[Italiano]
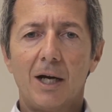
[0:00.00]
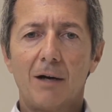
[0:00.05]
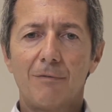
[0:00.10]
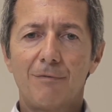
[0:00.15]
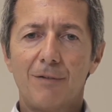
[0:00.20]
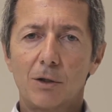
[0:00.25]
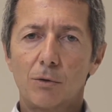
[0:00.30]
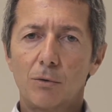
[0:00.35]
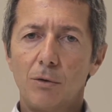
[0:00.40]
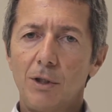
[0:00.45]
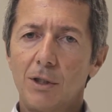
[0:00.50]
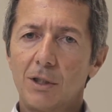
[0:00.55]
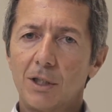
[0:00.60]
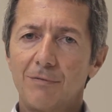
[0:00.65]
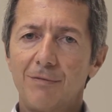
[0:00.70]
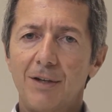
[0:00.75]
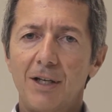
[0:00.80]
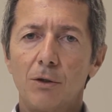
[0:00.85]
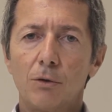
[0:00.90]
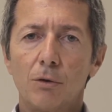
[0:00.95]
Ha fatto
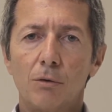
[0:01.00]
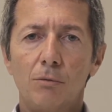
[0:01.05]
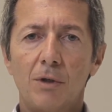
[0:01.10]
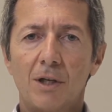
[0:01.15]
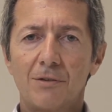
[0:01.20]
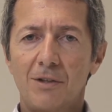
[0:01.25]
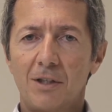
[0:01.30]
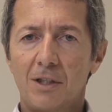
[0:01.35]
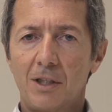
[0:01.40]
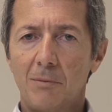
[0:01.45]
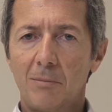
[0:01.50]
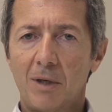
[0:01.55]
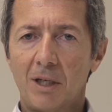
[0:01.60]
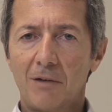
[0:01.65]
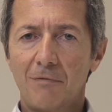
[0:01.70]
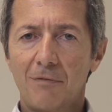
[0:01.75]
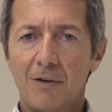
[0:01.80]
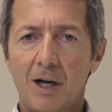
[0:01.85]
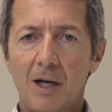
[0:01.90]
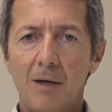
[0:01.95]
l'intervento una
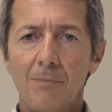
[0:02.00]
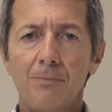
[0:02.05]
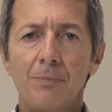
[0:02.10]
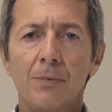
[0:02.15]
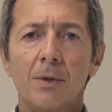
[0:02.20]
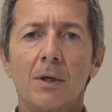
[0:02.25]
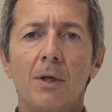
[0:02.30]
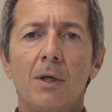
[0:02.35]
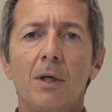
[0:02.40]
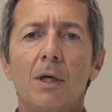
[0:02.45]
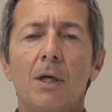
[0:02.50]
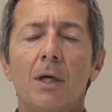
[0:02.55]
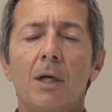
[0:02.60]
settimana fa,